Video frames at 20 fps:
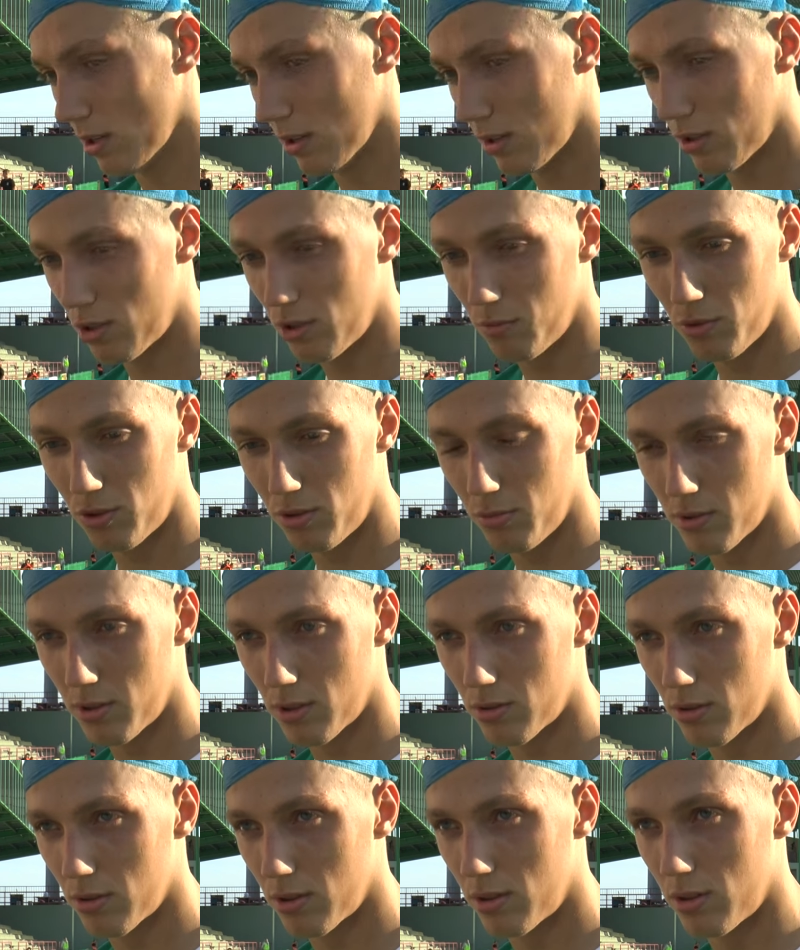także musimy
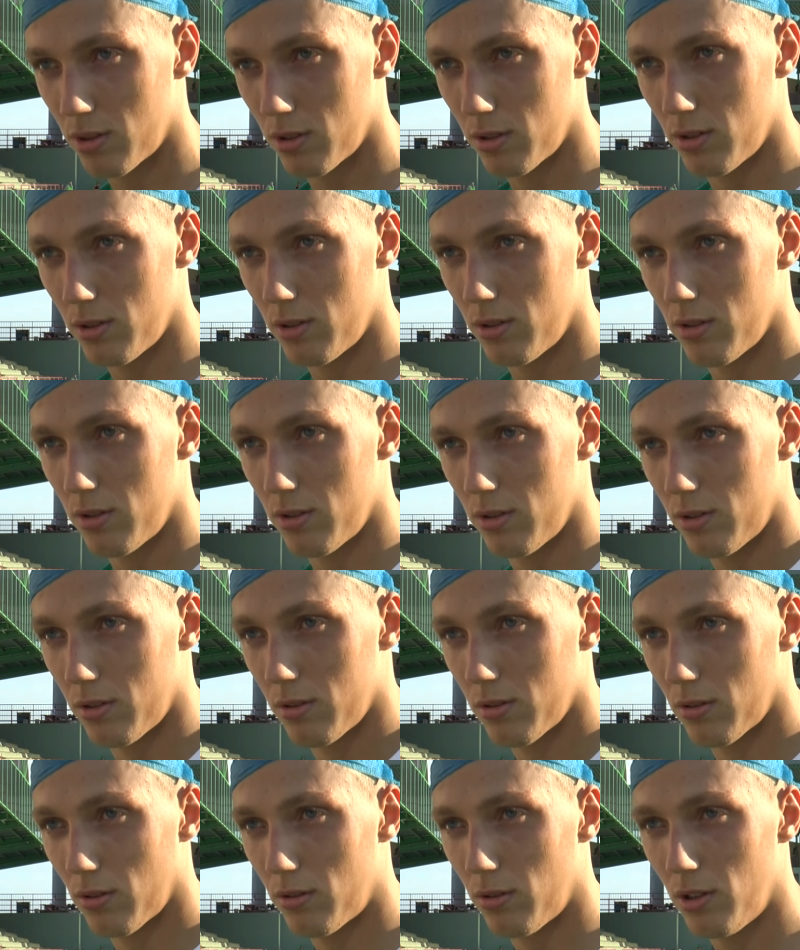zacząć e,
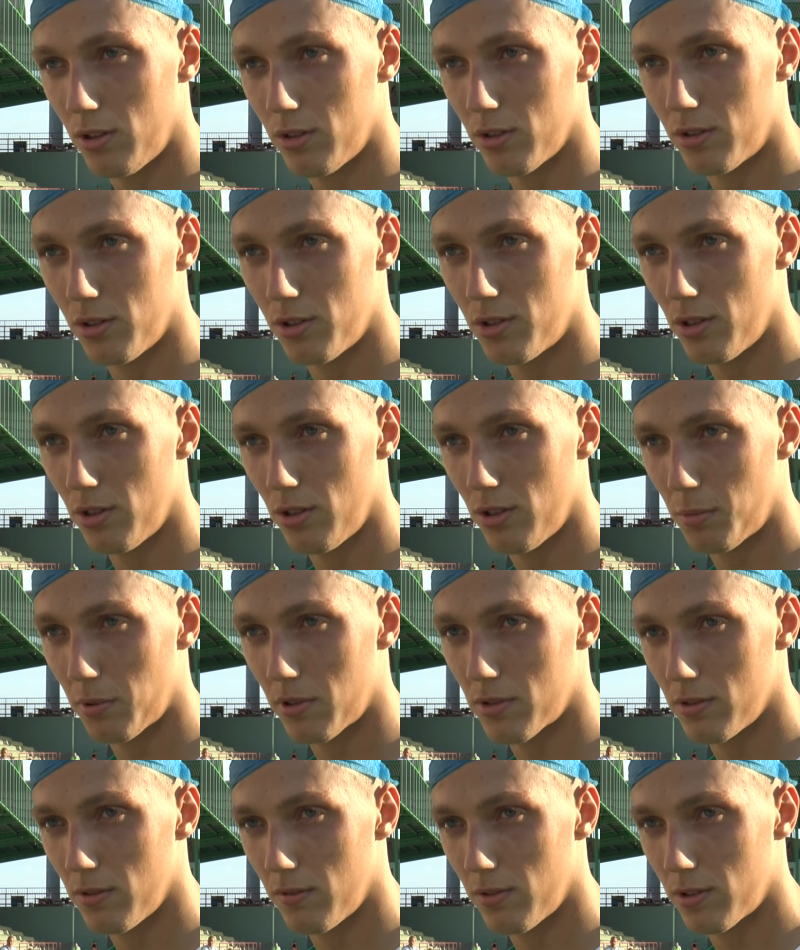kolejny tydzień,
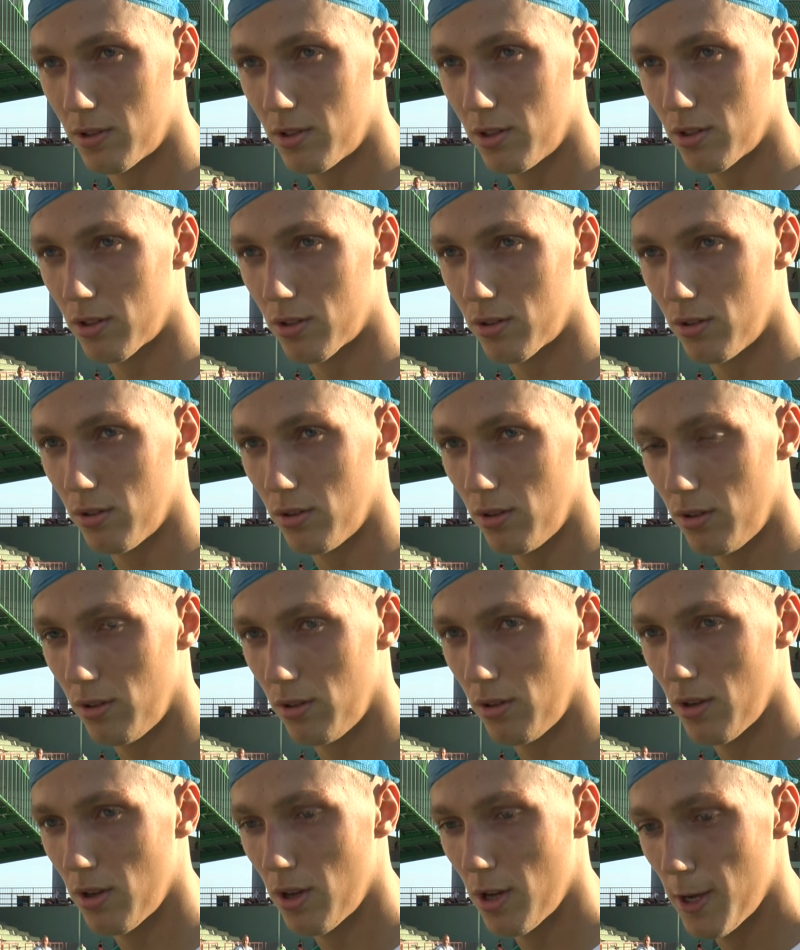pracować ciężko i,
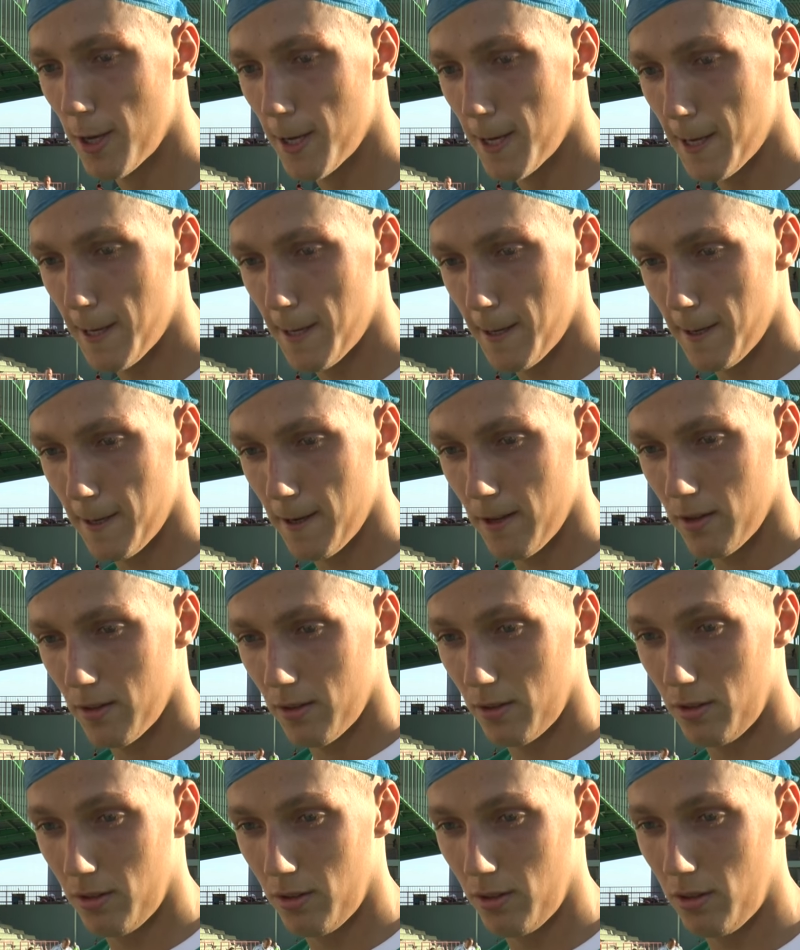
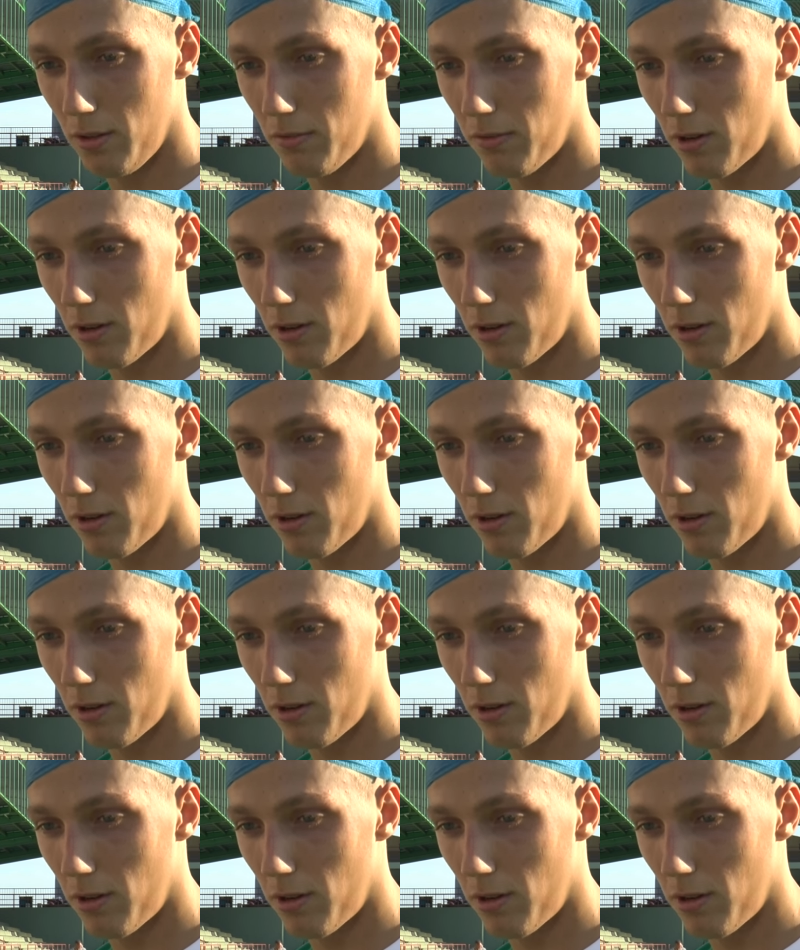i, i